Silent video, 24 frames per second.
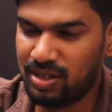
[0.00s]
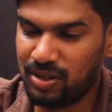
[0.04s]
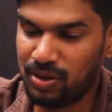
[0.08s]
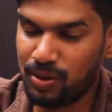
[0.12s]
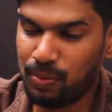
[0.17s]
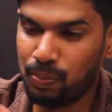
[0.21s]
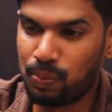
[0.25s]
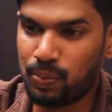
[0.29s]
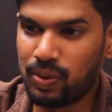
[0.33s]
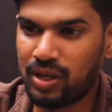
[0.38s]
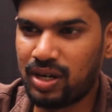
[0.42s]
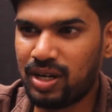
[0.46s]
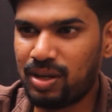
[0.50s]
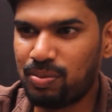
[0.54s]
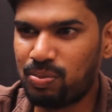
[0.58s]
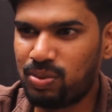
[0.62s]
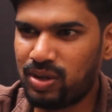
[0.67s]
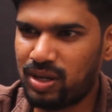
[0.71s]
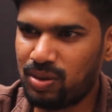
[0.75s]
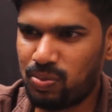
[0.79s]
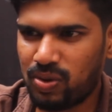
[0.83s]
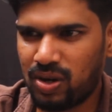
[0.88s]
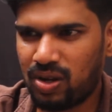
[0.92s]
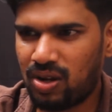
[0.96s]
இன்னும் பெரிய
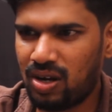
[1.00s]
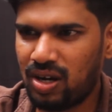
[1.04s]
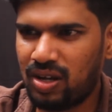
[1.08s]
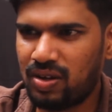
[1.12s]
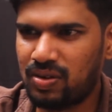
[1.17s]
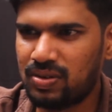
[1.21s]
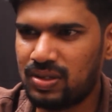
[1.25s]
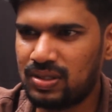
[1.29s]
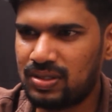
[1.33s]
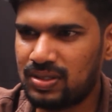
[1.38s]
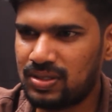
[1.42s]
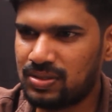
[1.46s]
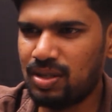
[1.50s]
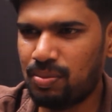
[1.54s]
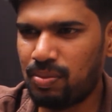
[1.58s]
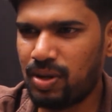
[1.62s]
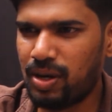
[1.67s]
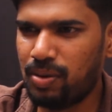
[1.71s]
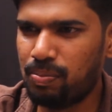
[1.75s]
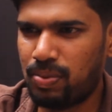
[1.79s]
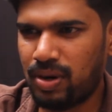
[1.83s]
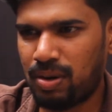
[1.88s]
பெரிய படம்லாம் வருது இந்த மாதிரி